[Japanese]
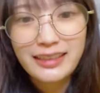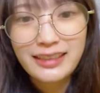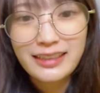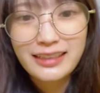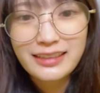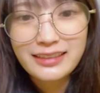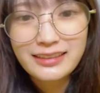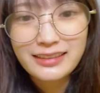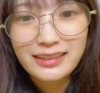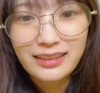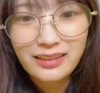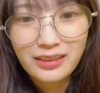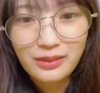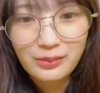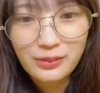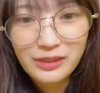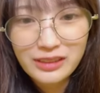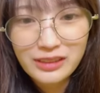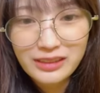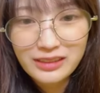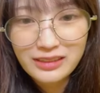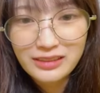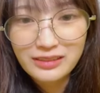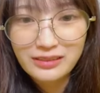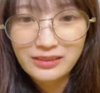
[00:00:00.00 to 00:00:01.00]
エイ
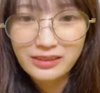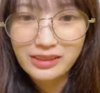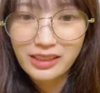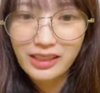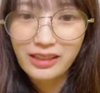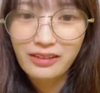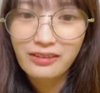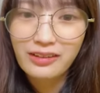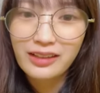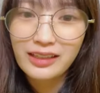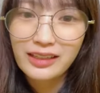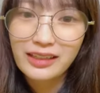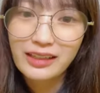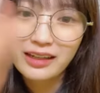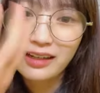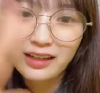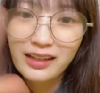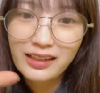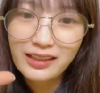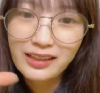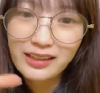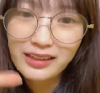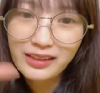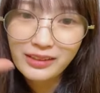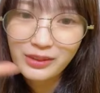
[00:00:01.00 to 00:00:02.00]
100%さかわいいあ
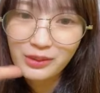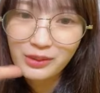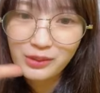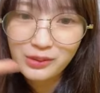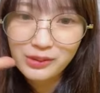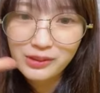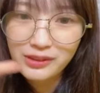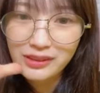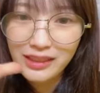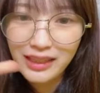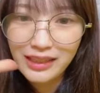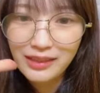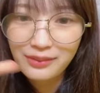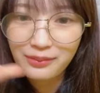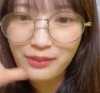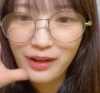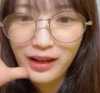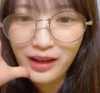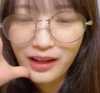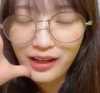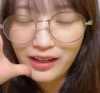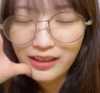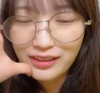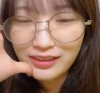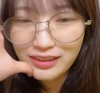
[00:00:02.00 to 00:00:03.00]
りがとうござい
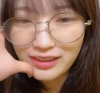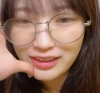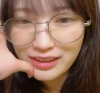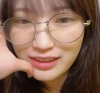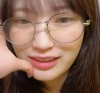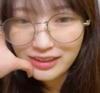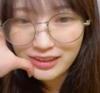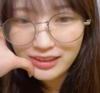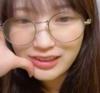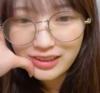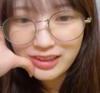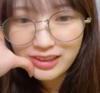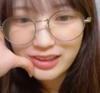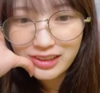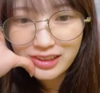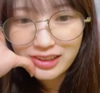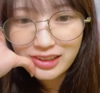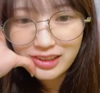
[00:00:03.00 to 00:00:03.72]
ます